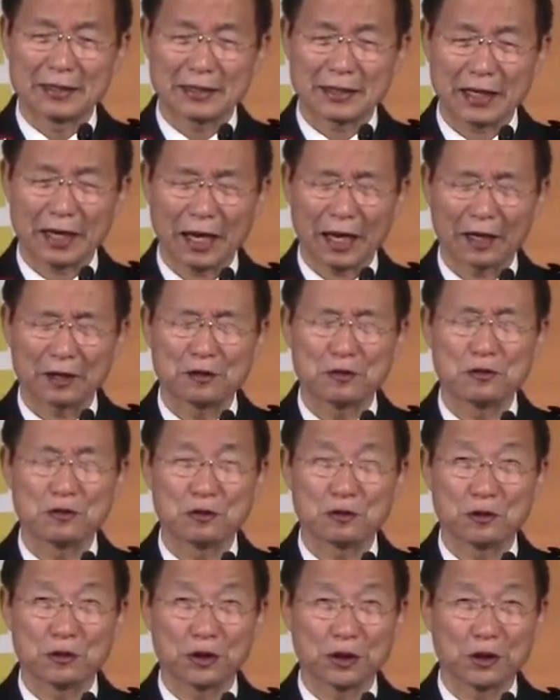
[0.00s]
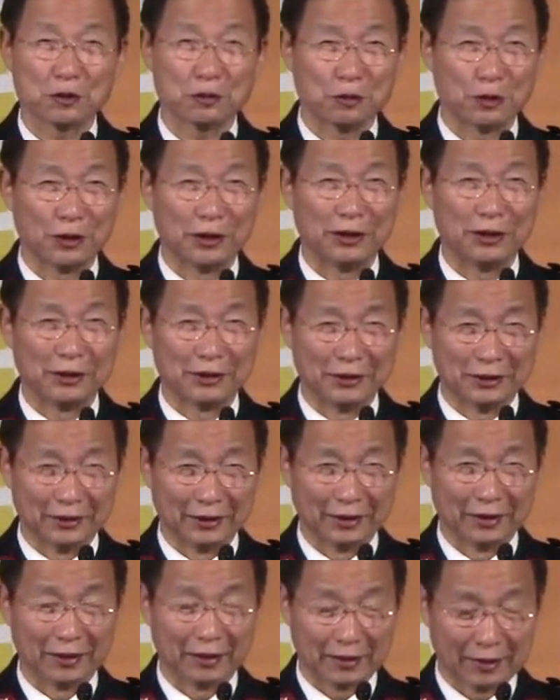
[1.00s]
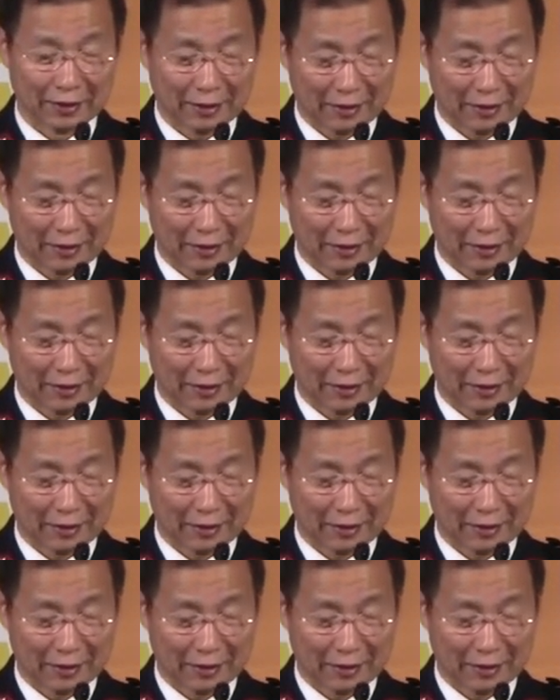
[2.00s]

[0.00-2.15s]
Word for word: 창조의 원리는